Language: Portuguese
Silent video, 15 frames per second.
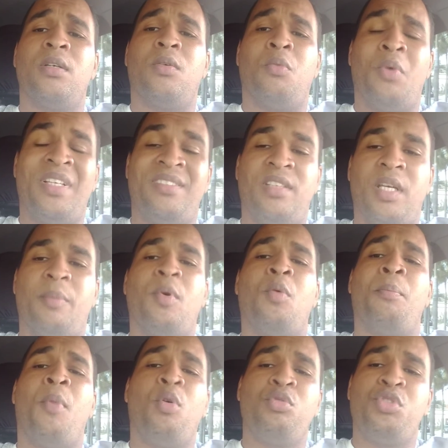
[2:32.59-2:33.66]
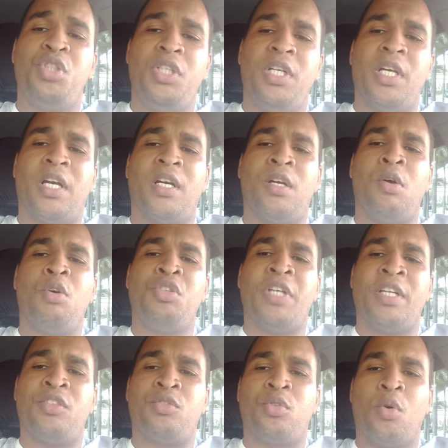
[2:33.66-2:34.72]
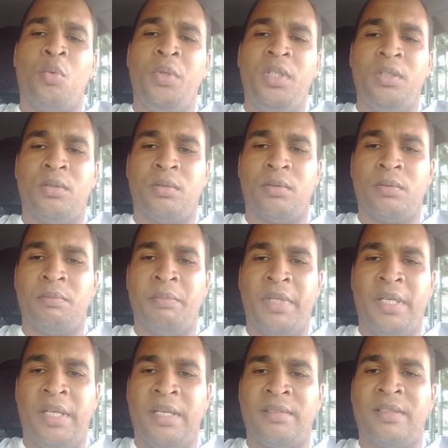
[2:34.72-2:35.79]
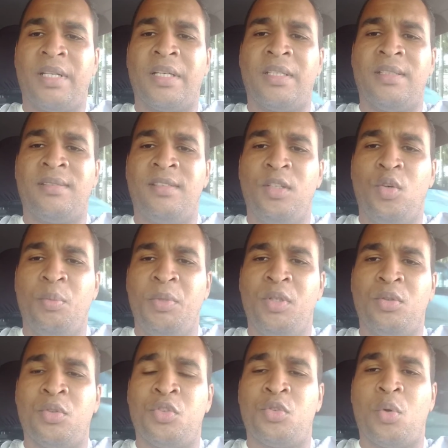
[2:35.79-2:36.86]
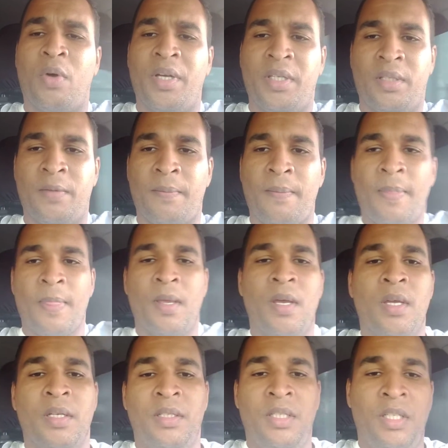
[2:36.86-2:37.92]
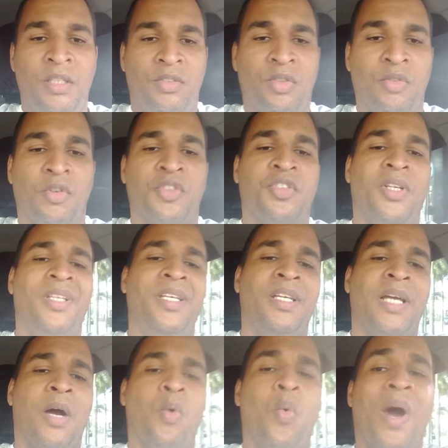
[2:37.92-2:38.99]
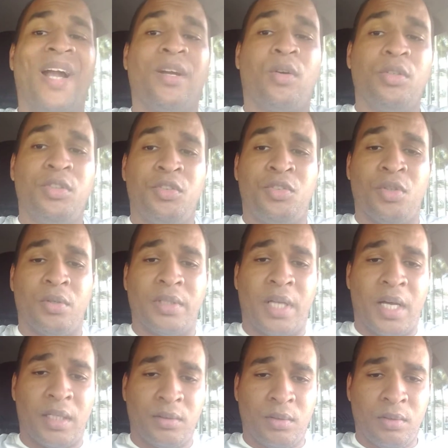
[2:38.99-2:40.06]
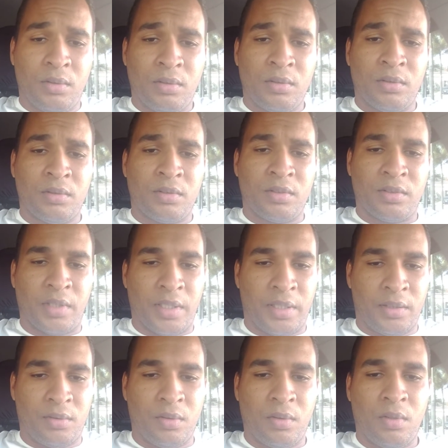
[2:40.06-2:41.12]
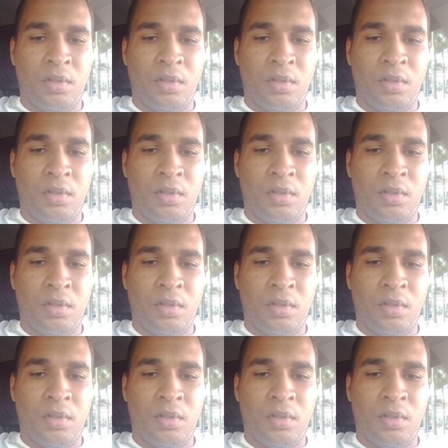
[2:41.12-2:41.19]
Um exemplo. Bom dia, eu já estou indo. Beleza? Daqui cinco minutos estou aí. Nisso você liga o ar-condicionado, certo?